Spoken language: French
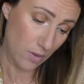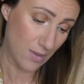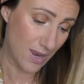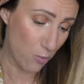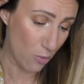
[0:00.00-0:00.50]

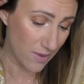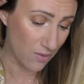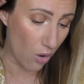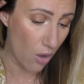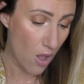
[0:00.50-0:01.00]
dès les premiers
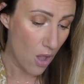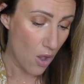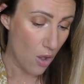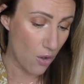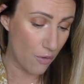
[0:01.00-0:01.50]
temps.
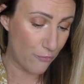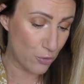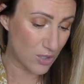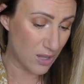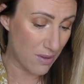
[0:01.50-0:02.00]
Euh, fonctionne